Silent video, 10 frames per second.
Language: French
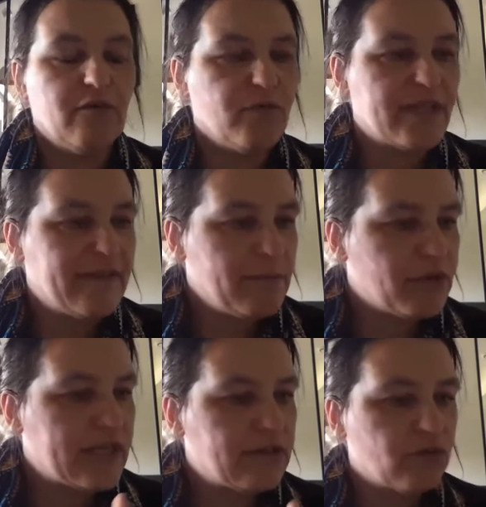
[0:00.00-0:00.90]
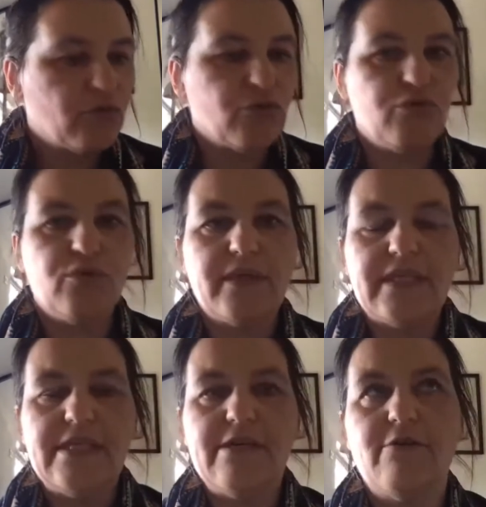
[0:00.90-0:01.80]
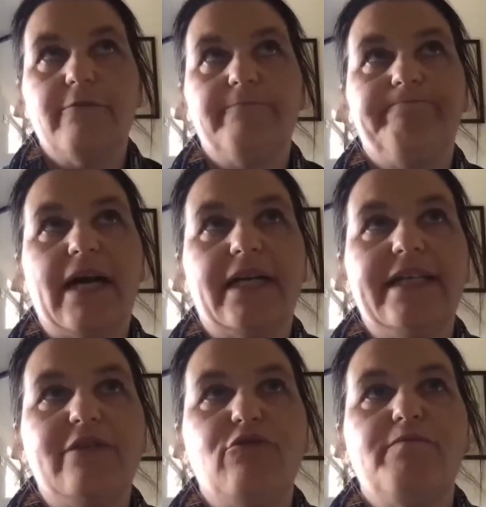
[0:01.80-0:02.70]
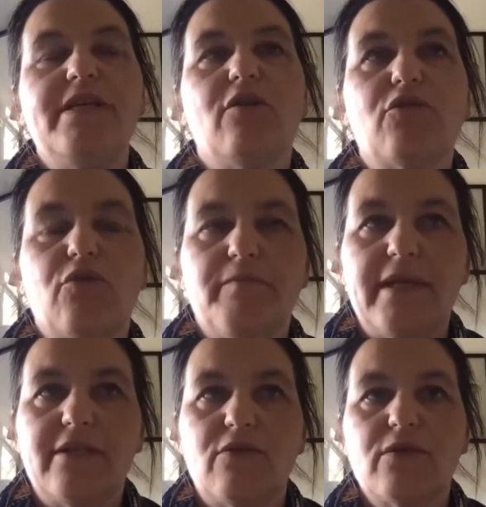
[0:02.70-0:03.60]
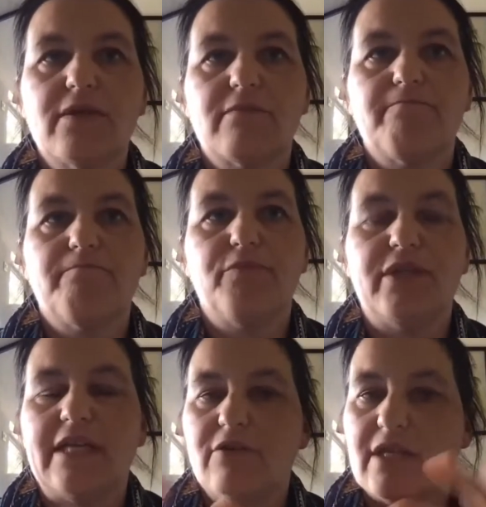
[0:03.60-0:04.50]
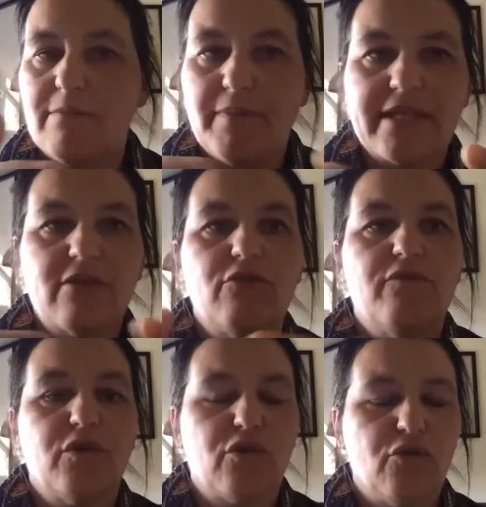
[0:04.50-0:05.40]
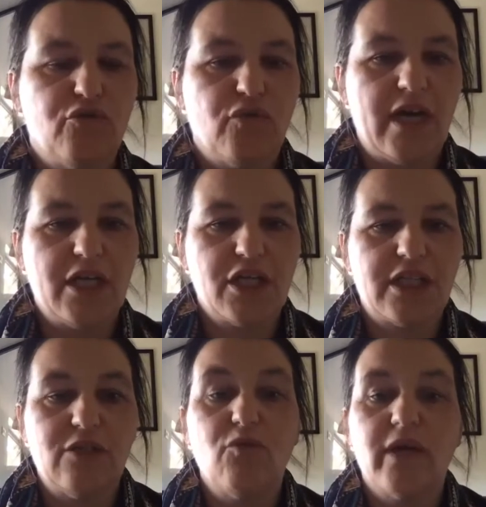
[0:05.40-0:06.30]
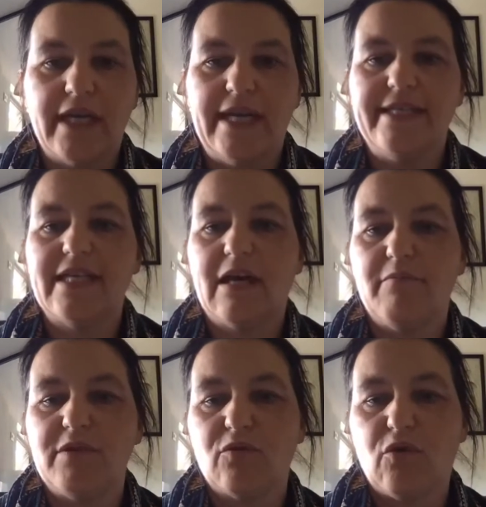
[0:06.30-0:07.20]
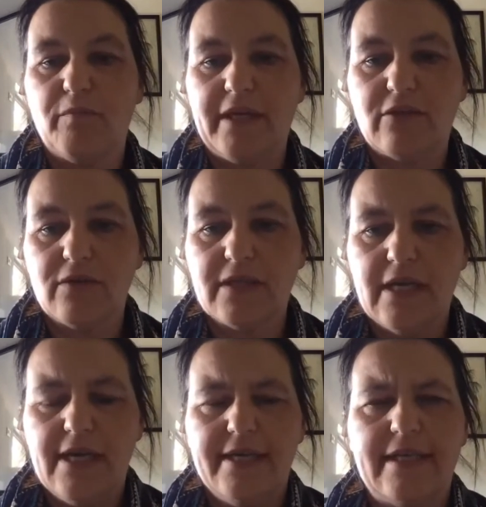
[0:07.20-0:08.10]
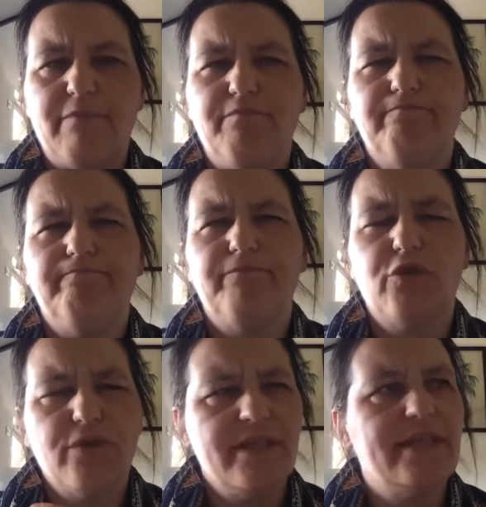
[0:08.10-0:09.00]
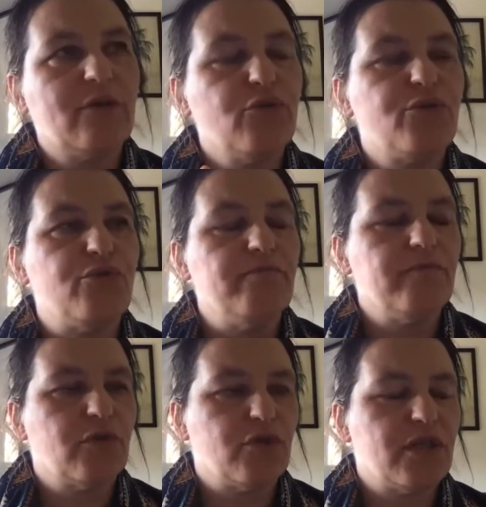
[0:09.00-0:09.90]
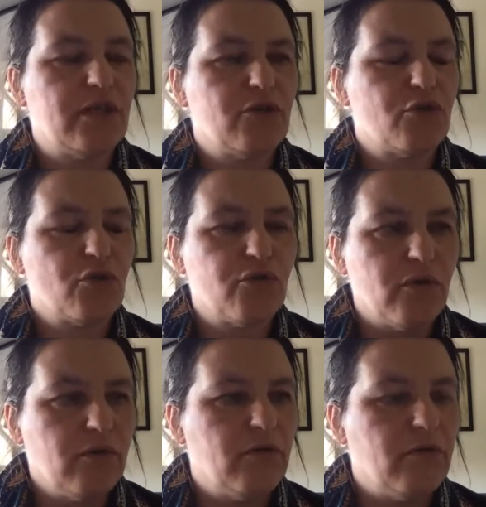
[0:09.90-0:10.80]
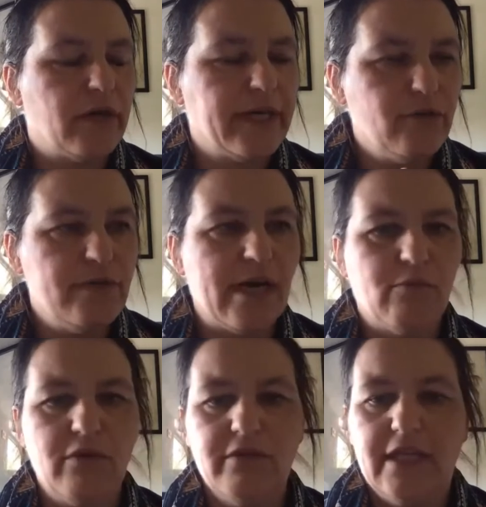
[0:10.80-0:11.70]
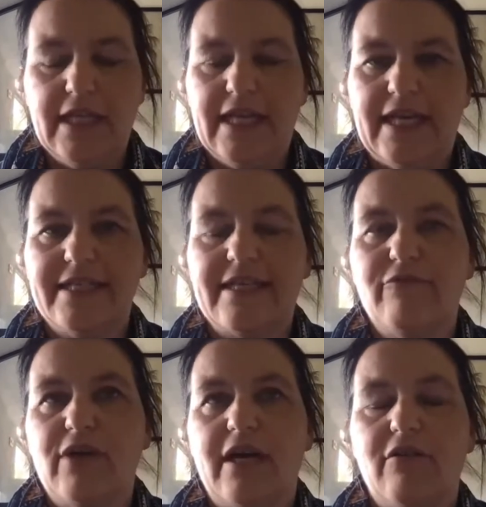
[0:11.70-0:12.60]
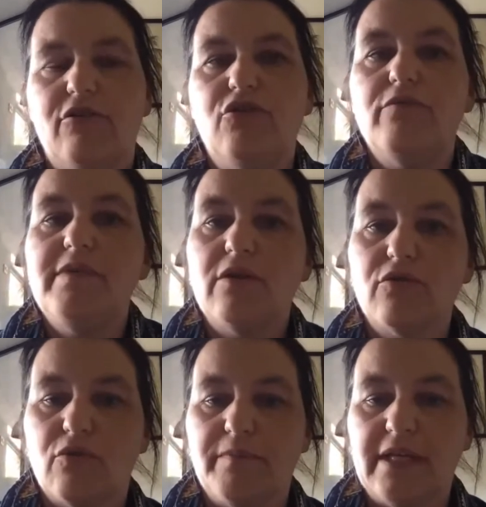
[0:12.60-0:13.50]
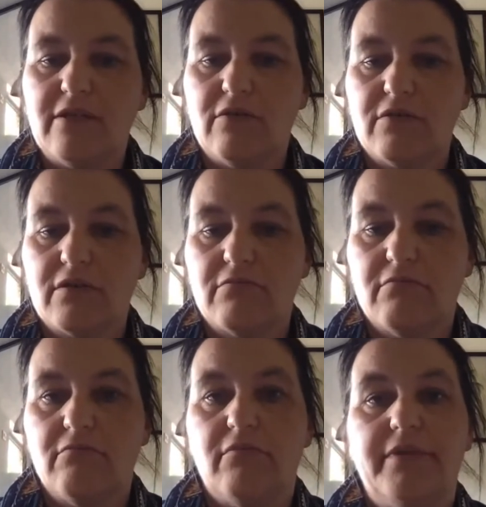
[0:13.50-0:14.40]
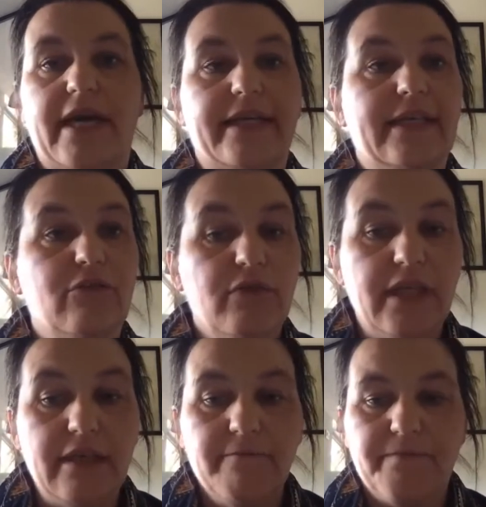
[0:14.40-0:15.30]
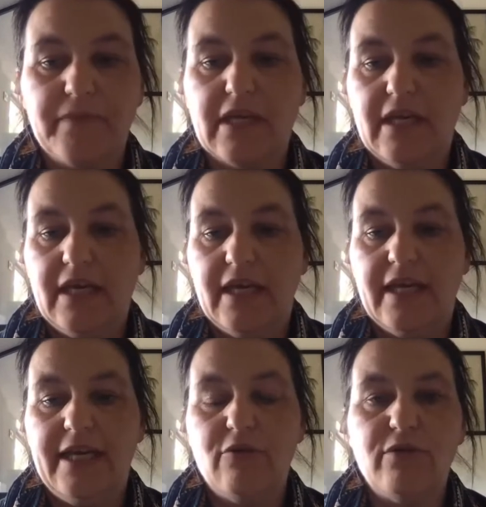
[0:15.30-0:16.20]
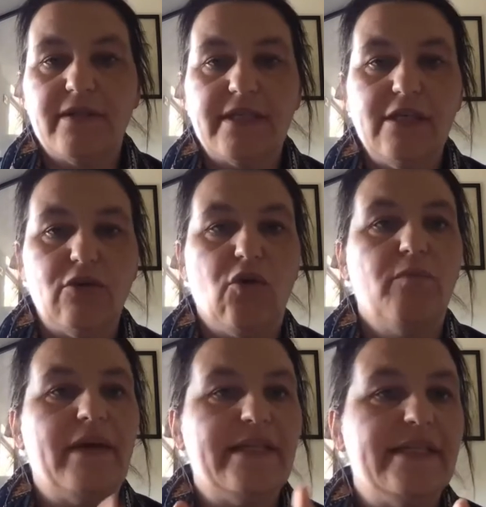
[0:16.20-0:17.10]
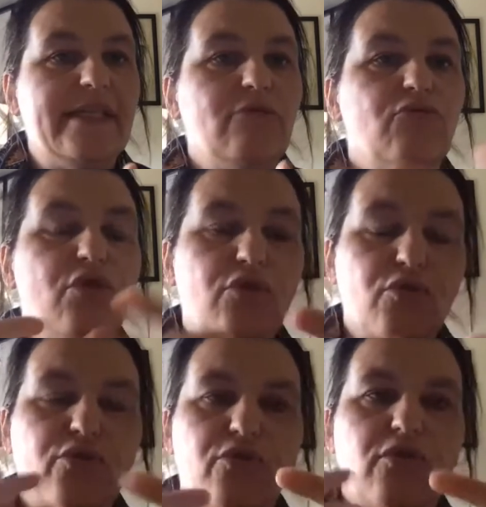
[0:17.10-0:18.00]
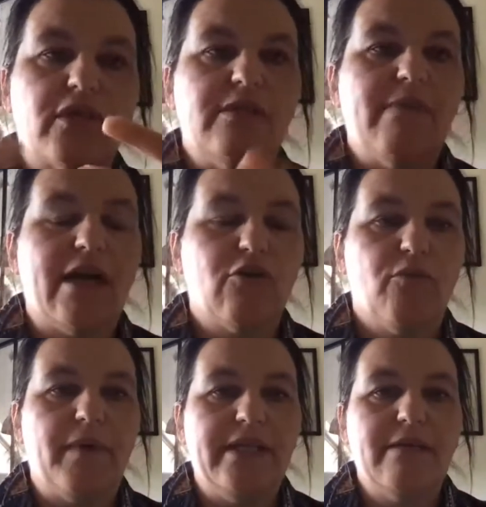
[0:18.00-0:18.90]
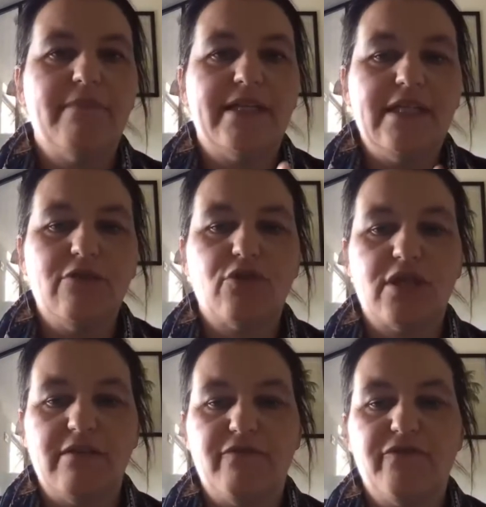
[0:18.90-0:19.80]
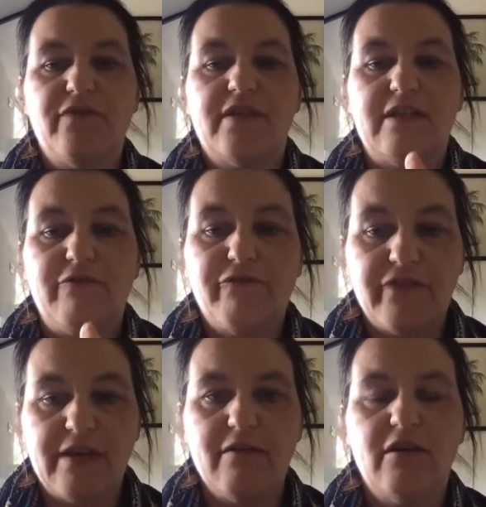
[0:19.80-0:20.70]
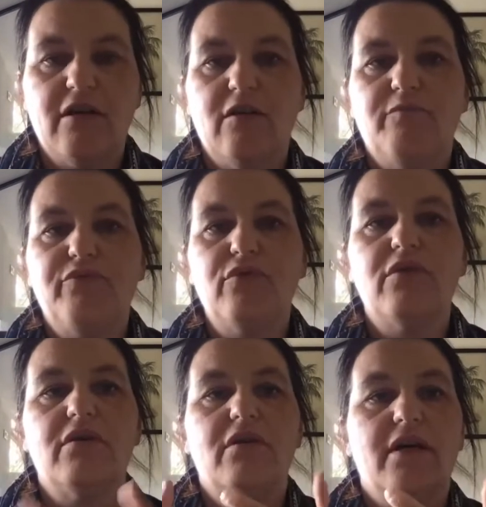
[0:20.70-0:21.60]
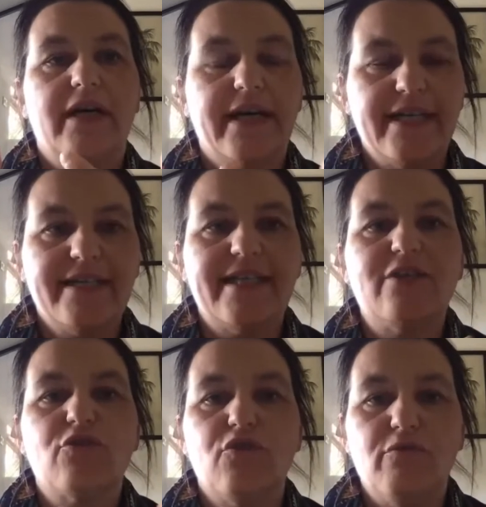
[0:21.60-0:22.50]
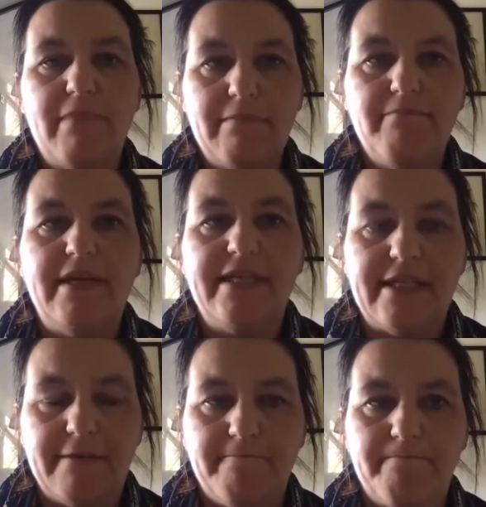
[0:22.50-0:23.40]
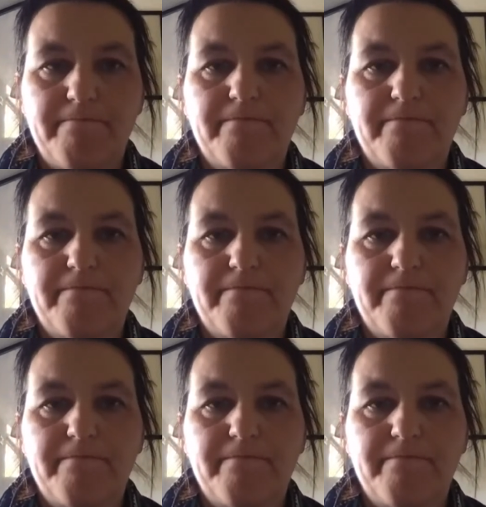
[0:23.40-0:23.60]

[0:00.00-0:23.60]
Vous avez peut-être entendu aussi euh, parler du bilan compétences. Peut-être qu'il y a des personnes de votre entourage qui ont réalisé un bilan compétences. Il y a deux idées reçues que j'entends euh, régulièrement, à savoir le bilan compétences n'a rien donné. Et aussi, on m'a dit, ou le consultant qui m'a accompagné m'a dit que j'étais fait pour rester sur le même métier.